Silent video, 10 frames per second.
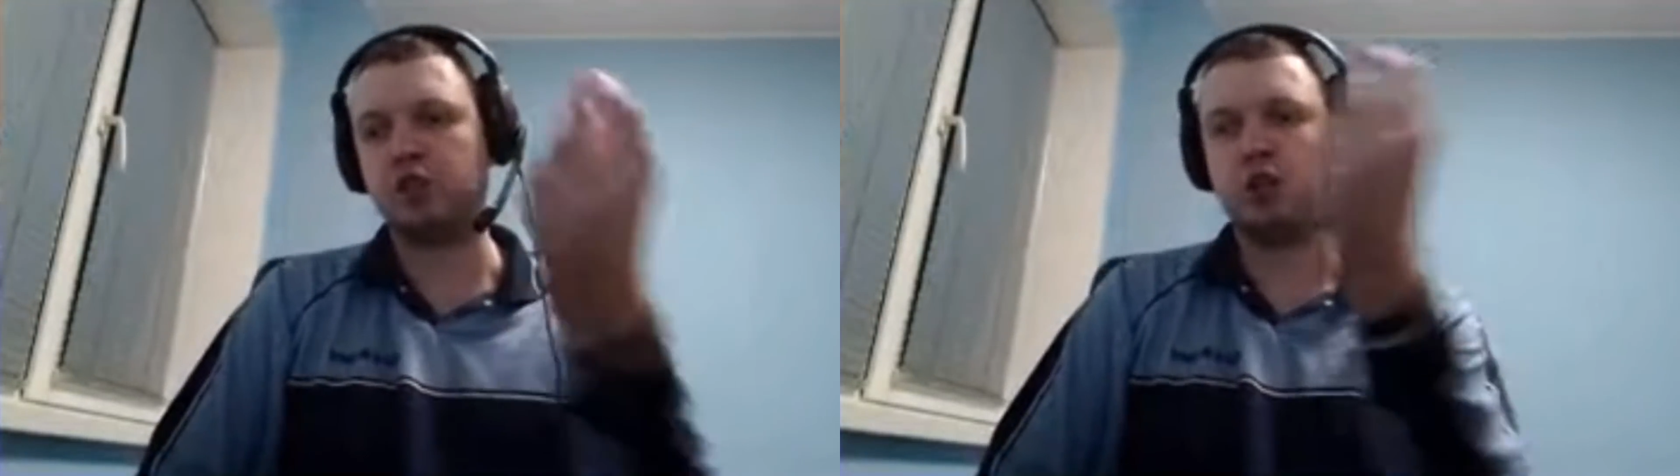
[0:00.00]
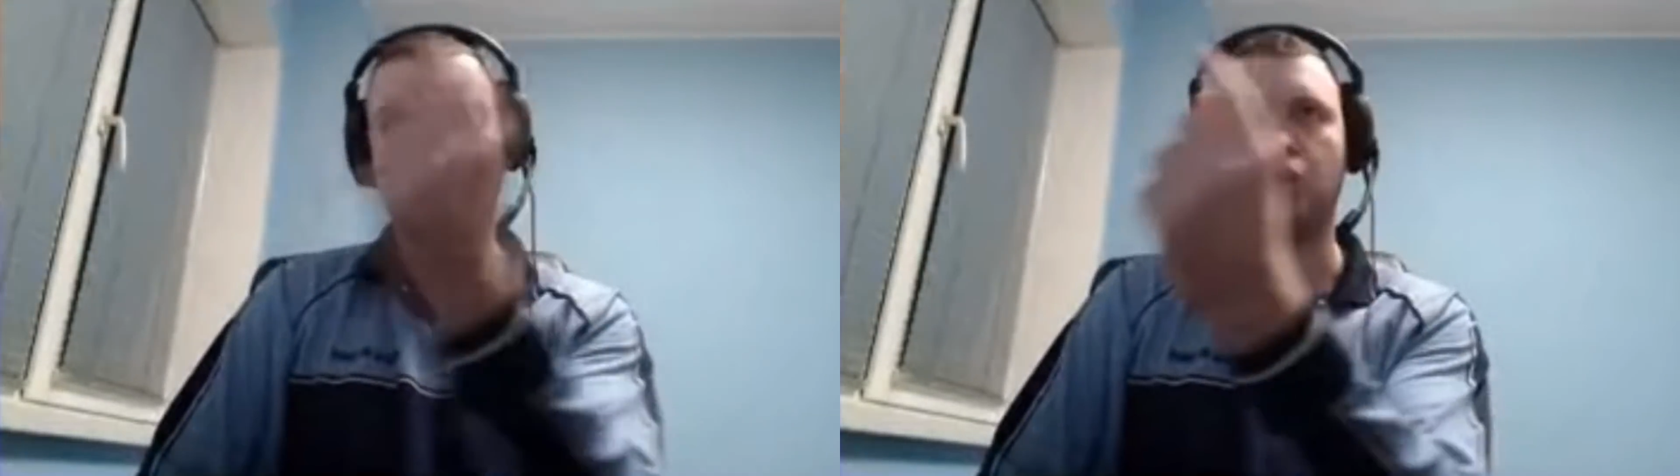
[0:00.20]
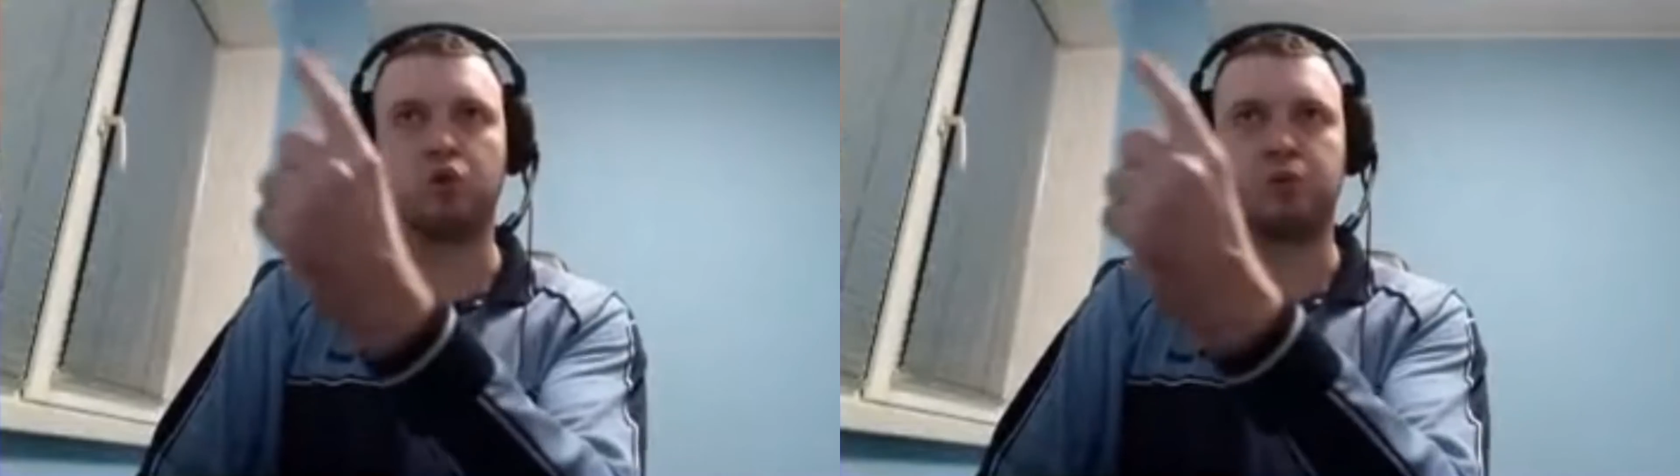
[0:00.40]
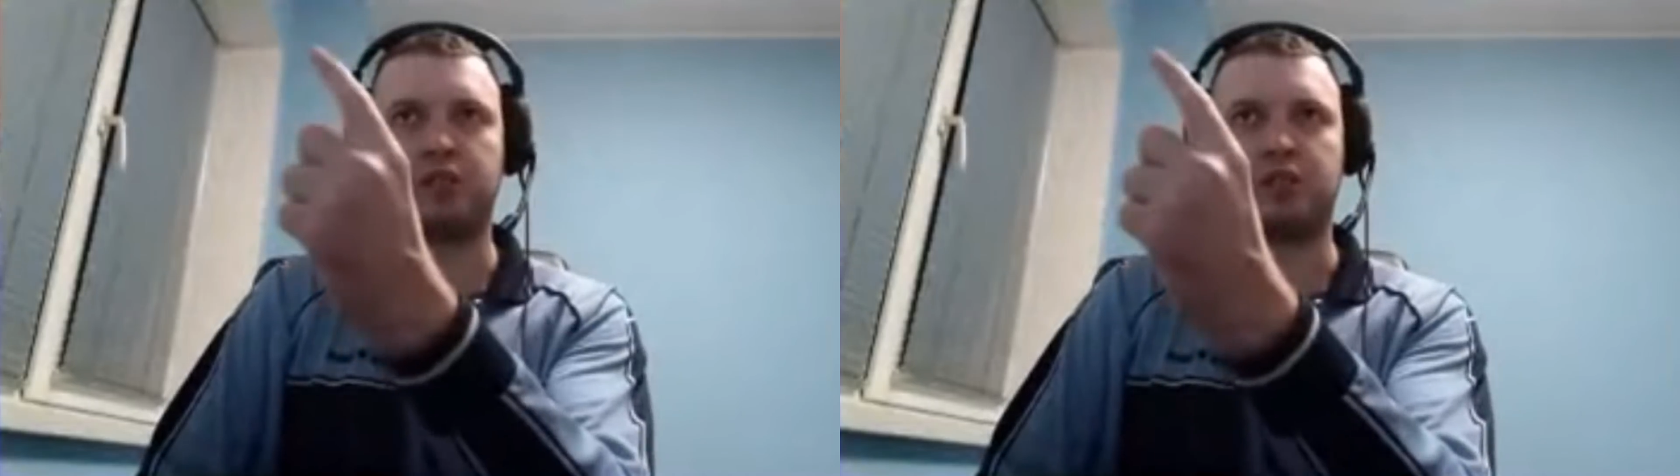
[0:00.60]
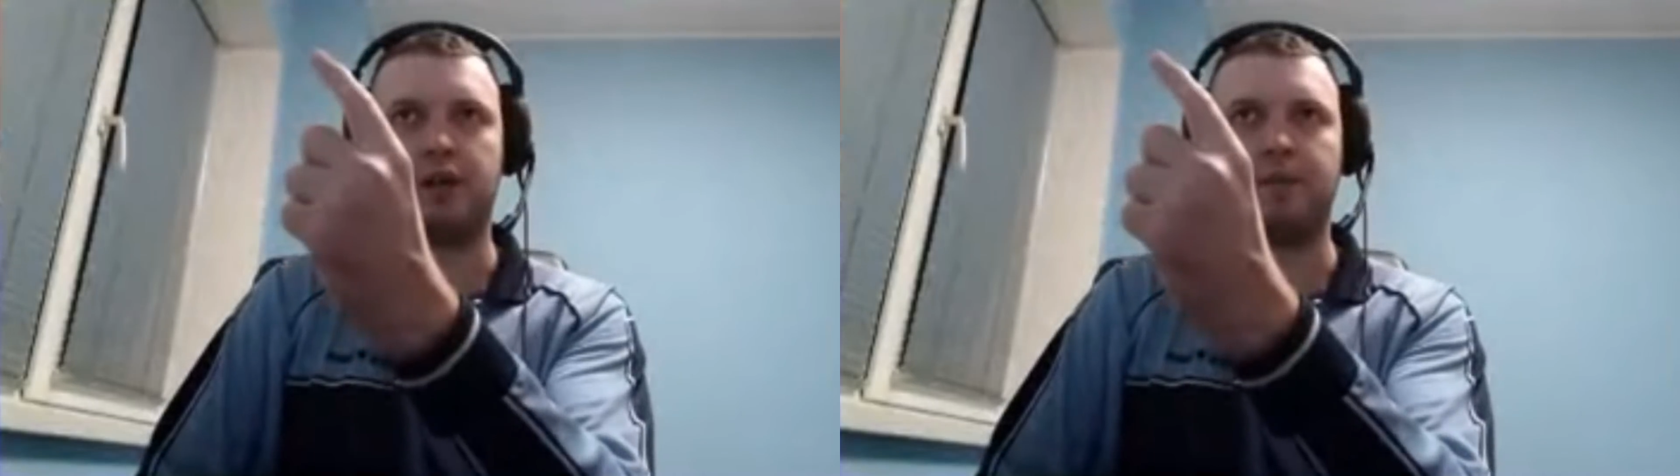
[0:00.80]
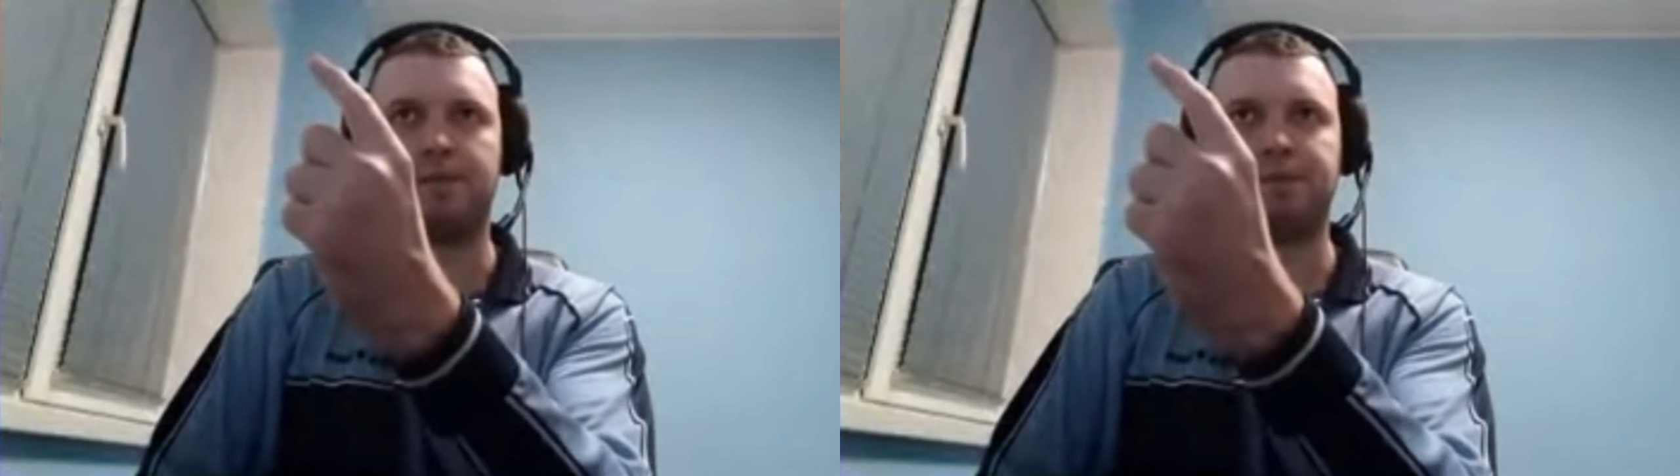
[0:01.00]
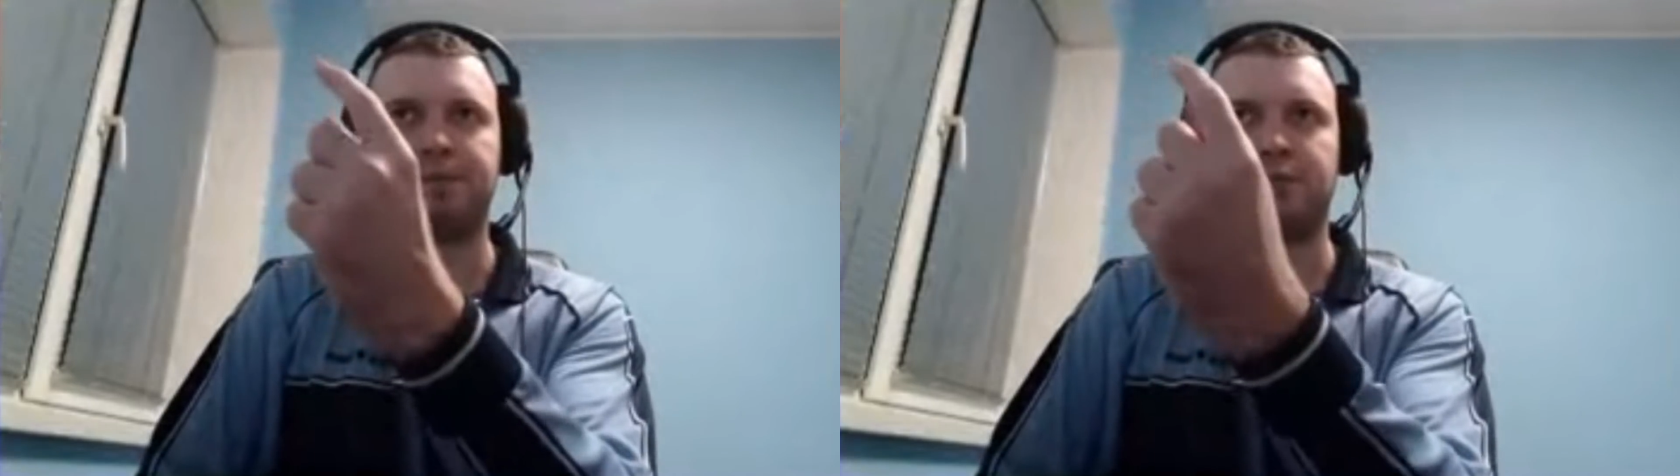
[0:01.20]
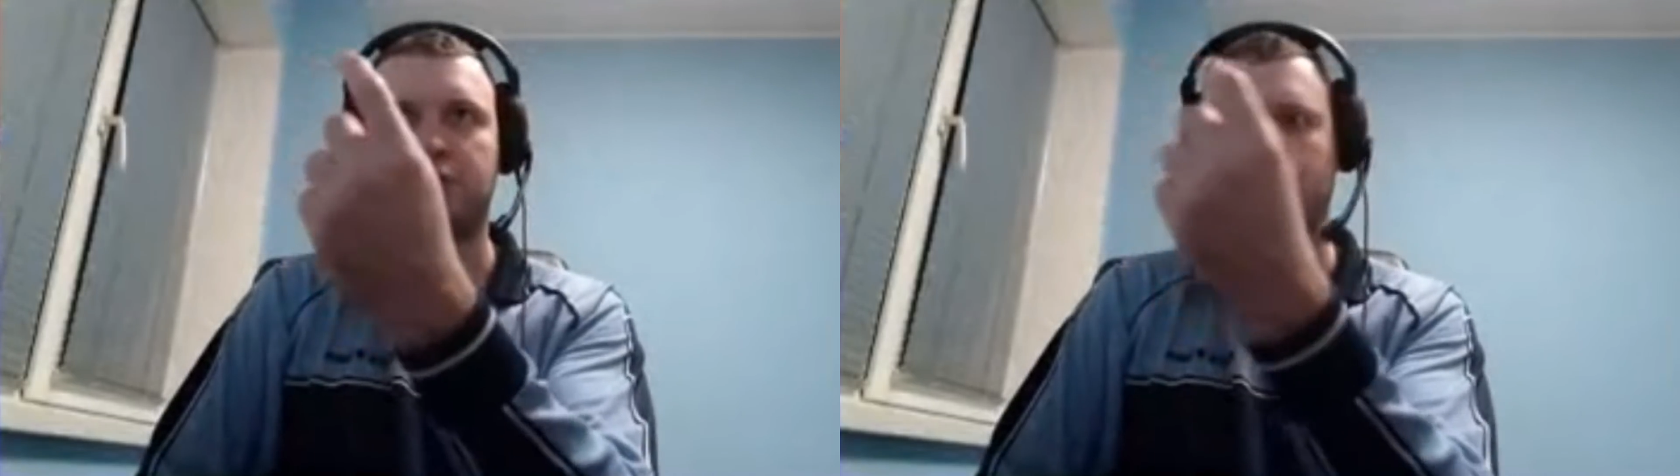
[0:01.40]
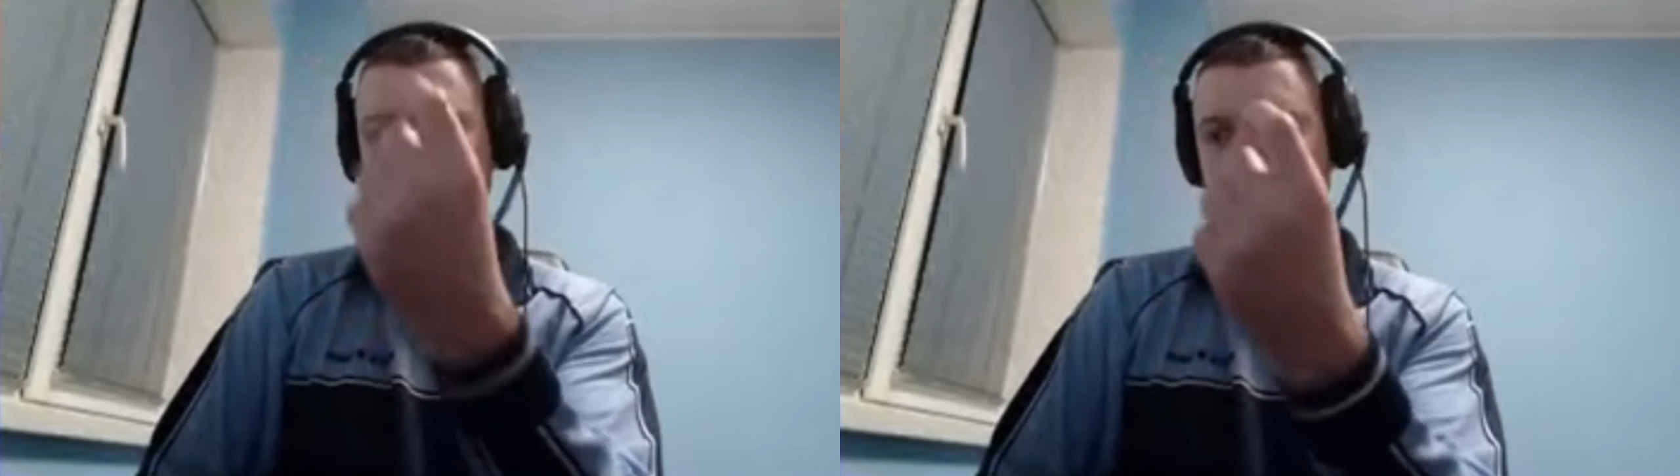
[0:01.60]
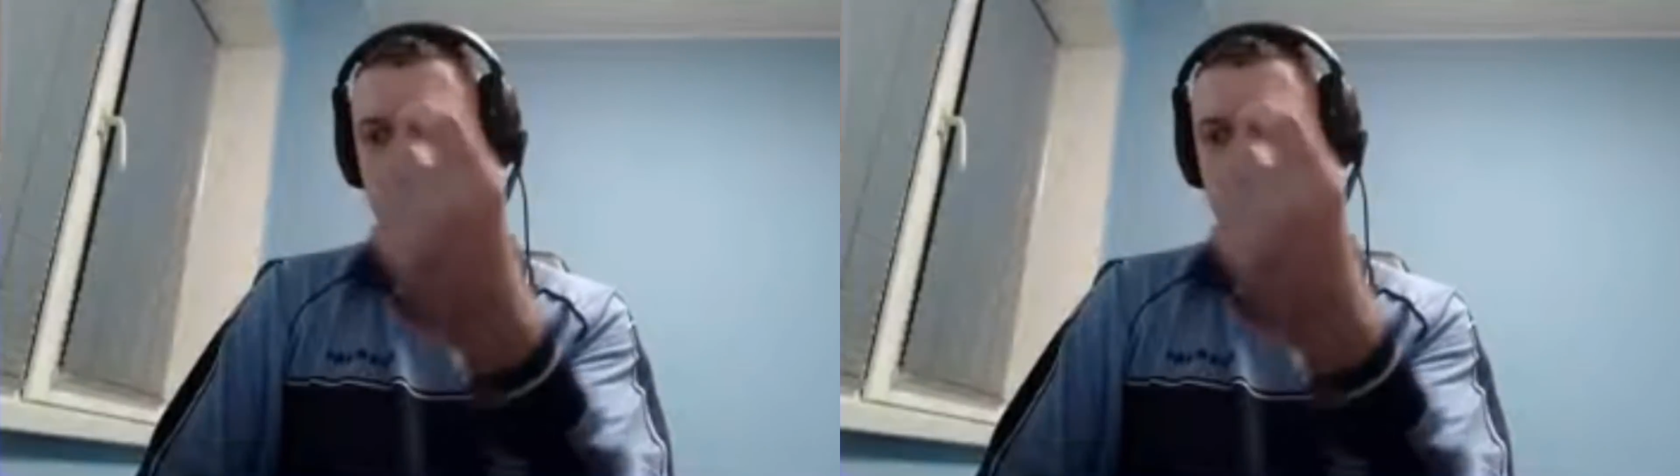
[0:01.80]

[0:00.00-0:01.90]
иголку шприца, ну, то есть...